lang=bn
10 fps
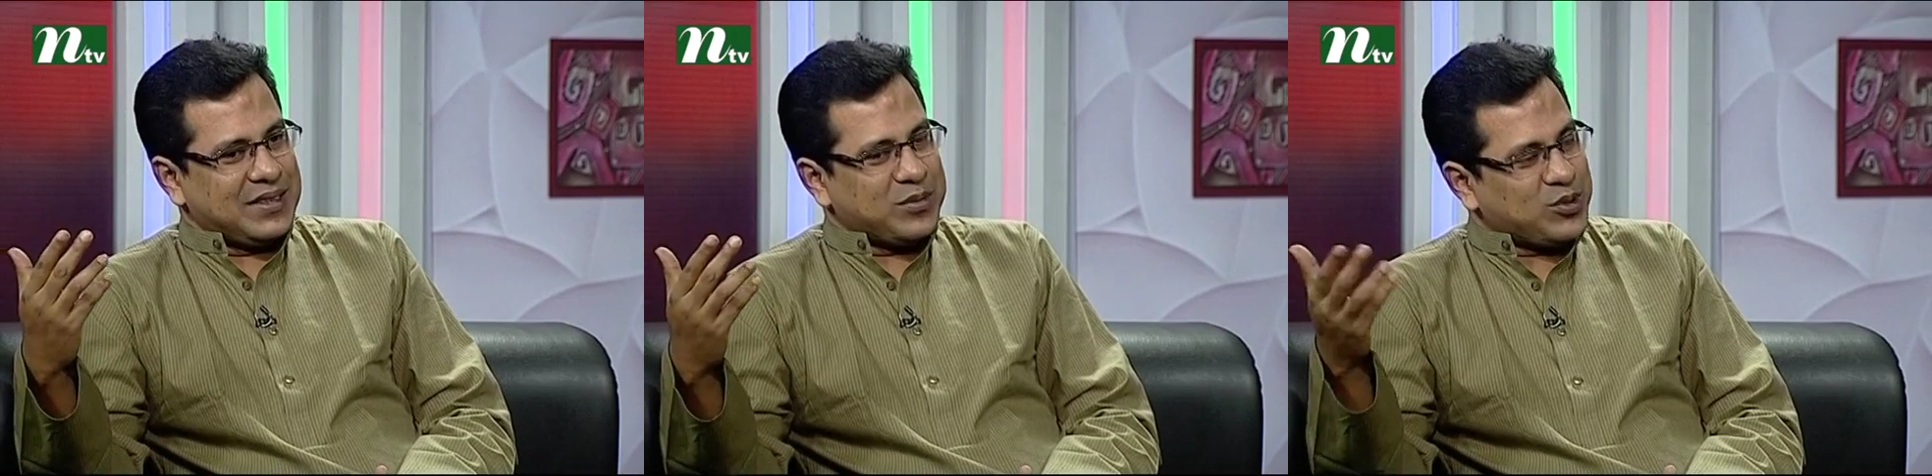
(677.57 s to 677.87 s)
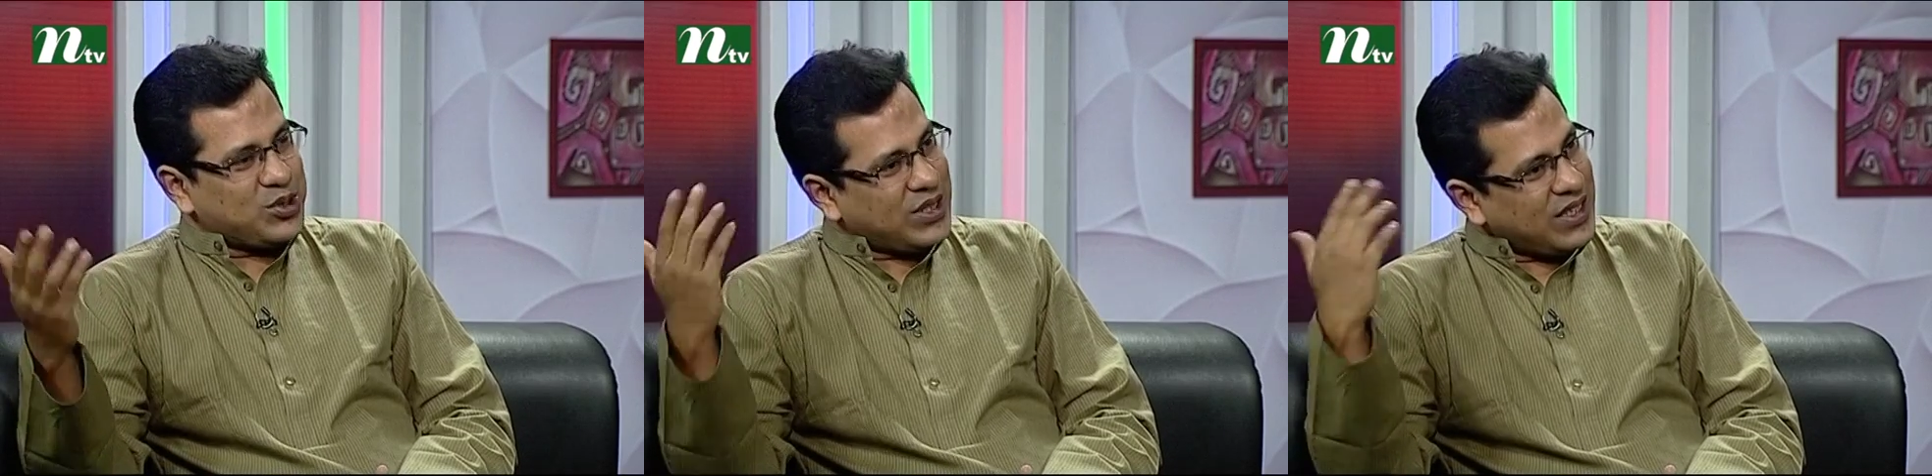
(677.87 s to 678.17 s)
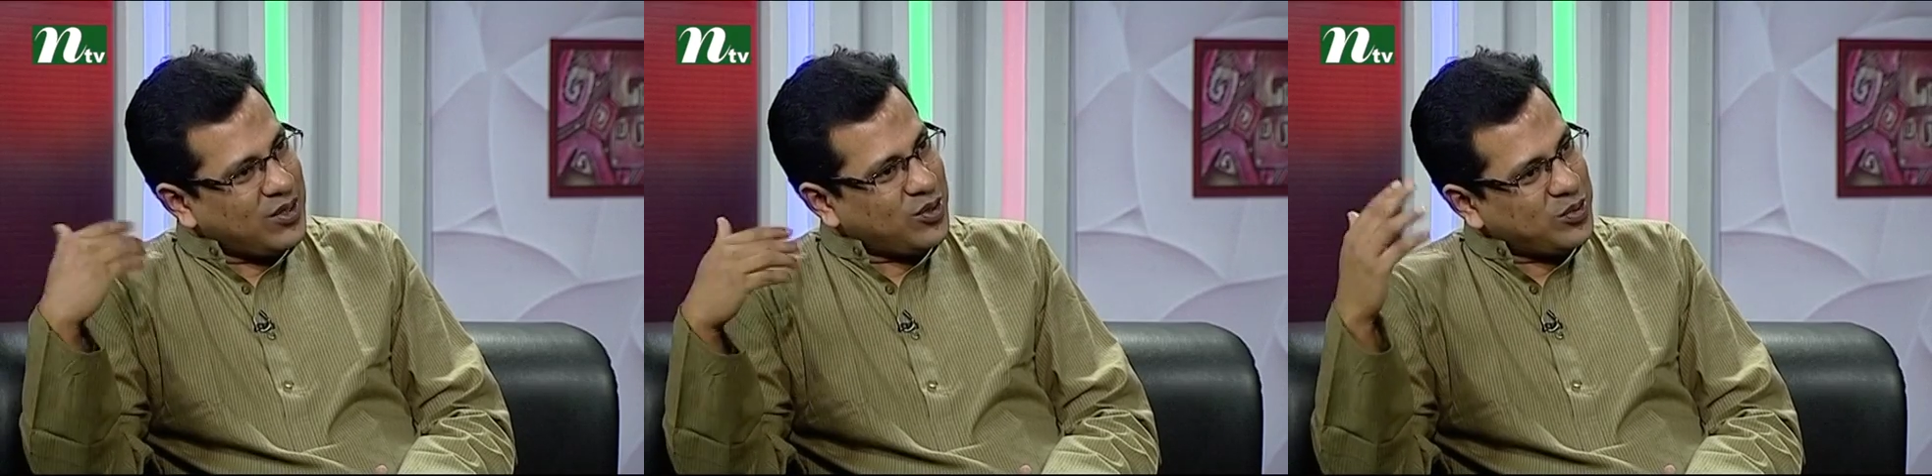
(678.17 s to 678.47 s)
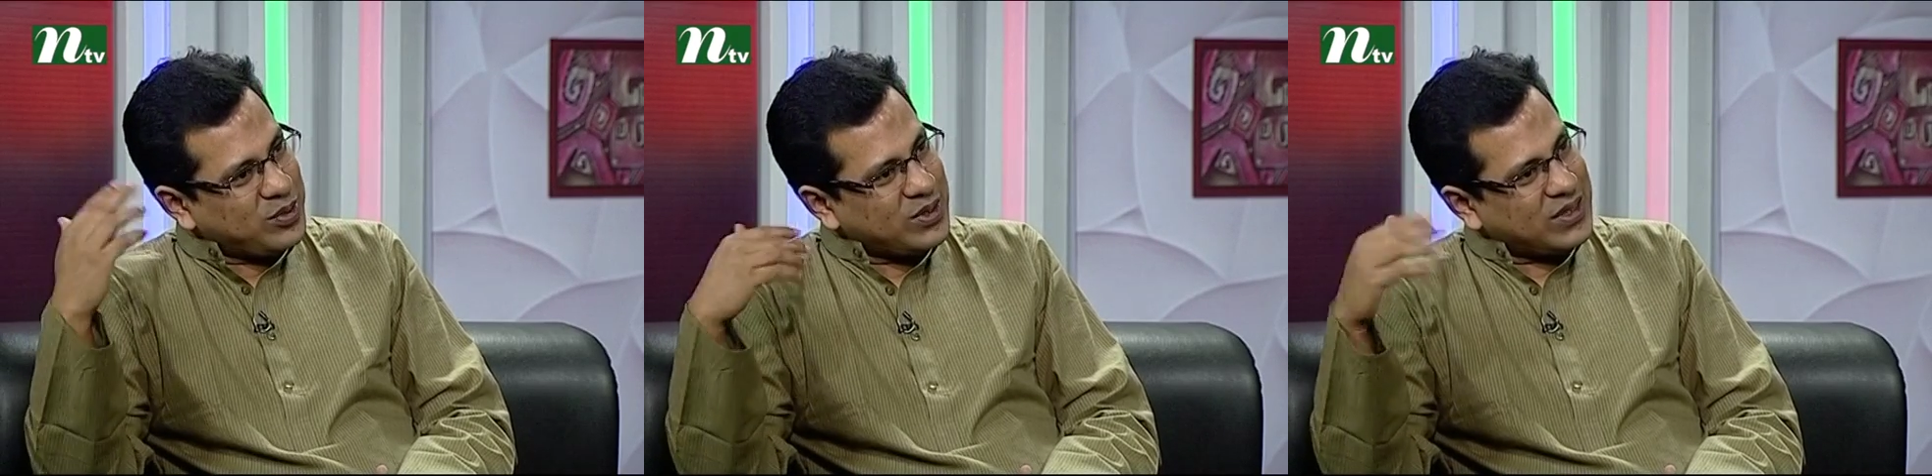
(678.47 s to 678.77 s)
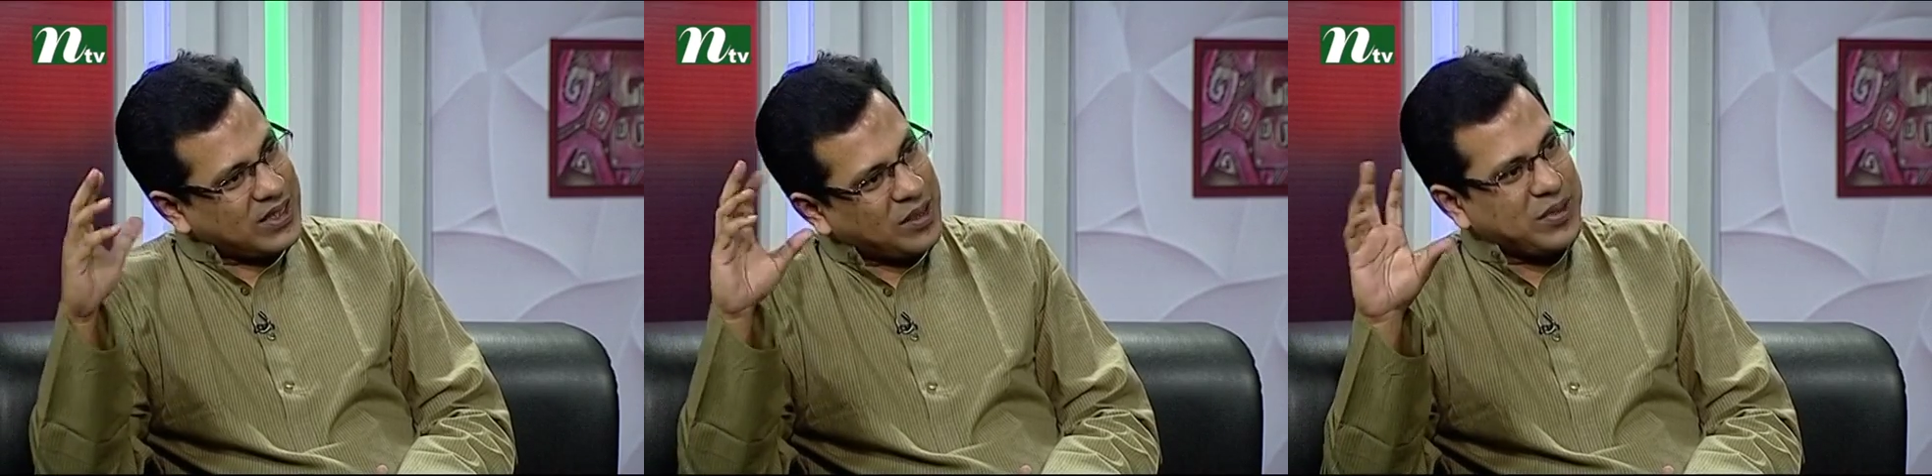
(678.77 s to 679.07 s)
এবং সেই অনুভূতি
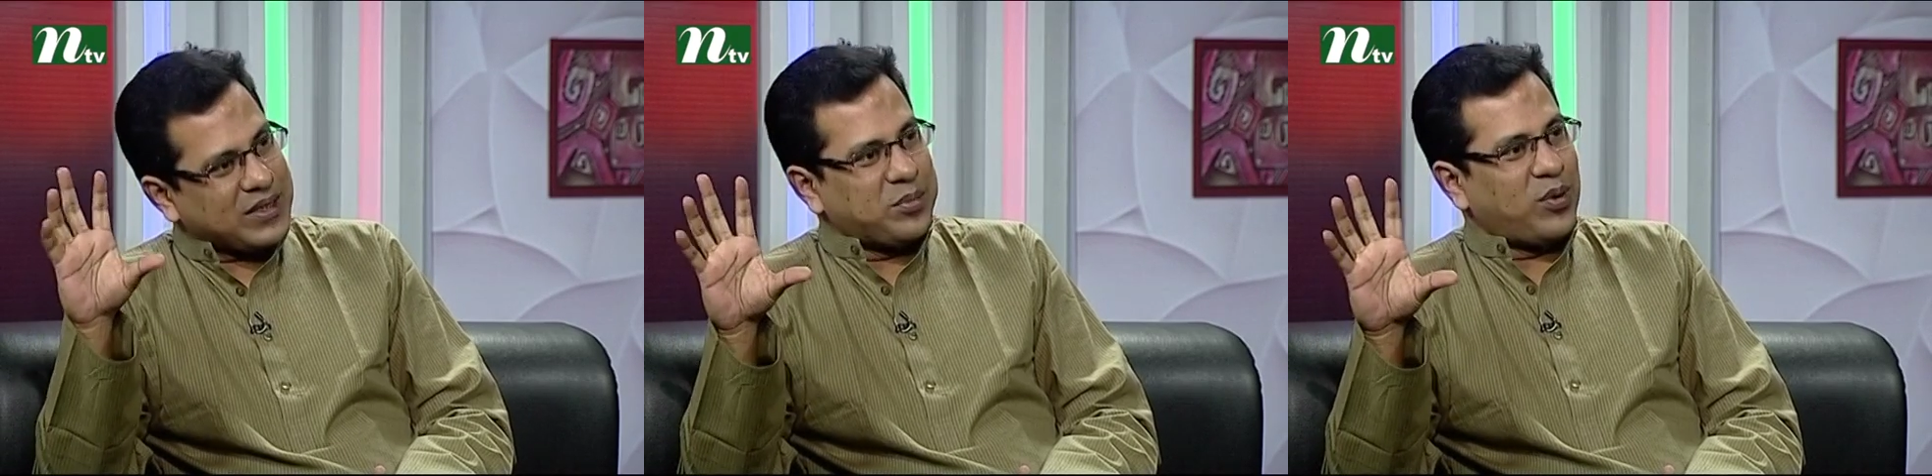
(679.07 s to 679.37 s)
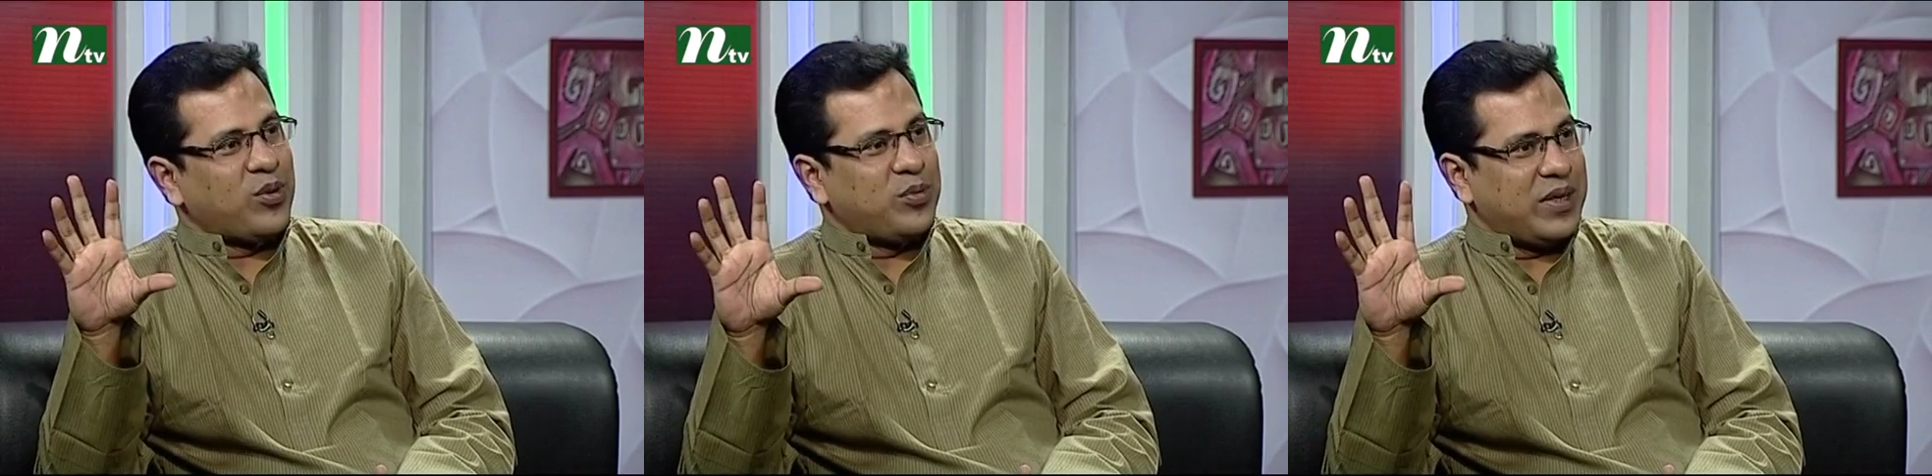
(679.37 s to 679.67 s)
থেকে আমি একটা বড়